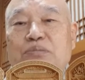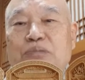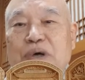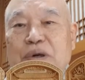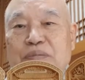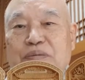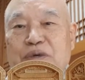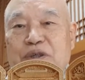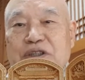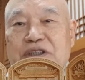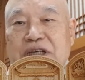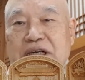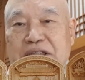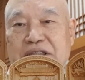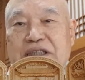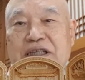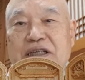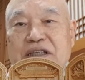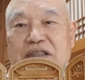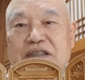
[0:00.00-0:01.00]
법 그
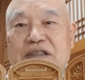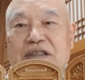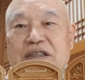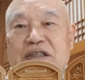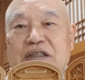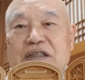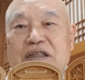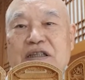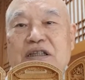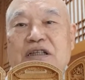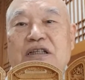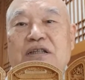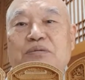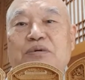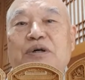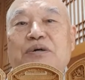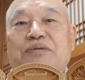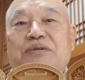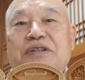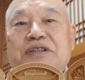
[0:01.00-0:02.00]
자체는 어,
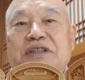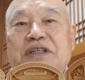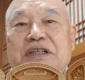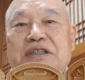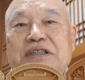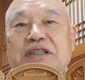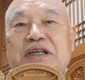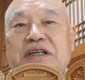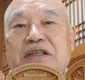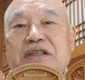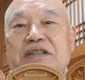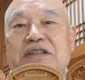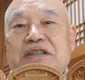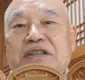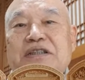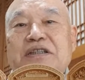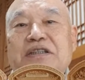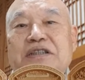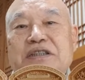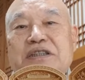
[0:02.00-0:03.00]
법 그 자체는
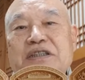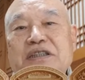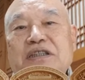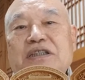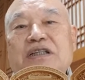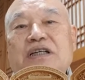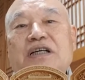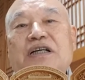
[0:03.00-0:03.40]
그런 것이